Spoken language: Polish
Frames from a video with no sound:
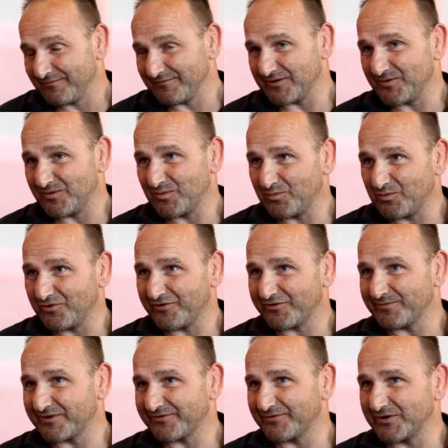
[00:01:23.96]
Wiadomo,
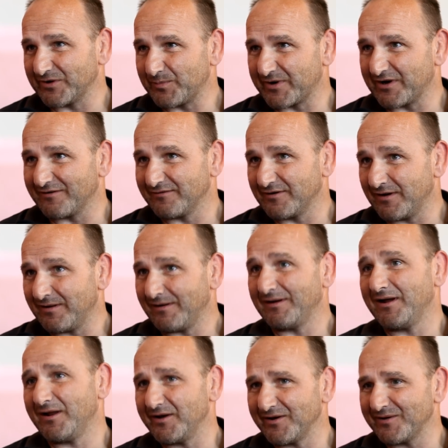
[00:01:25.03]
młodość ma swoje prawa,
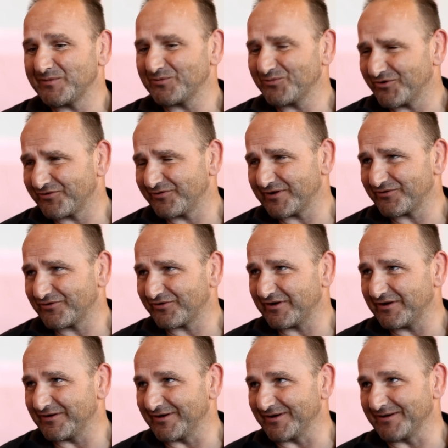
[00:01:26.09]
ale ja mam
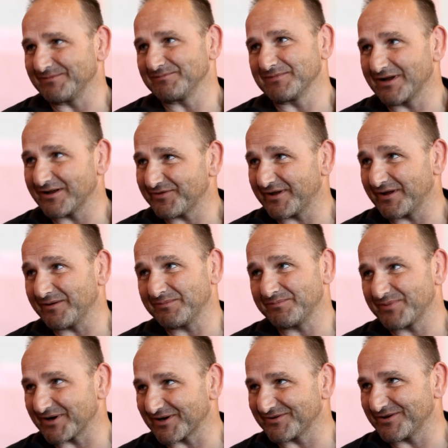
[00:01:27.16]
doświadczenie, lata
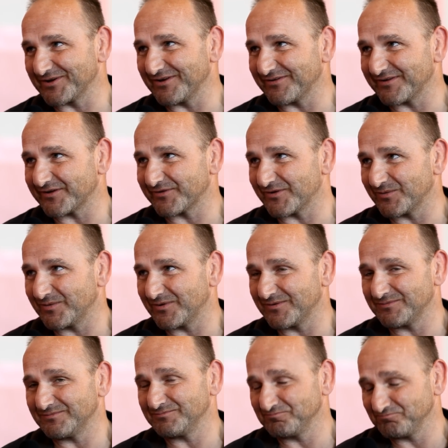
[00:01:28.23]
praktyki za
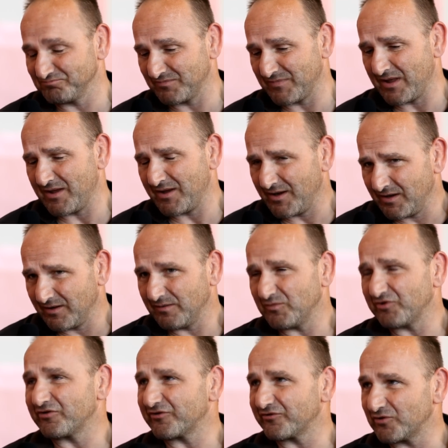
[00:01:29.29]
sobą i
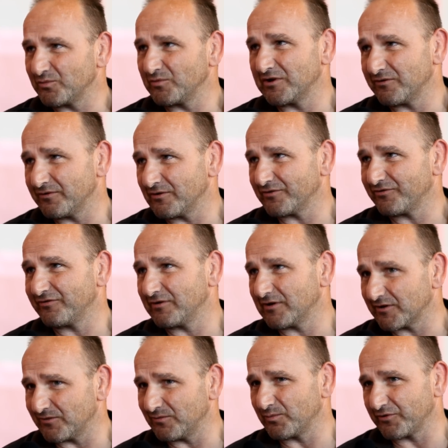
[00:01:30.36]
myślę, że umiejętności
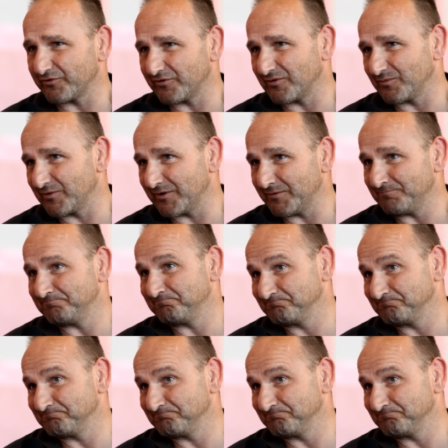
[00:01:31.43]
na tym poziomie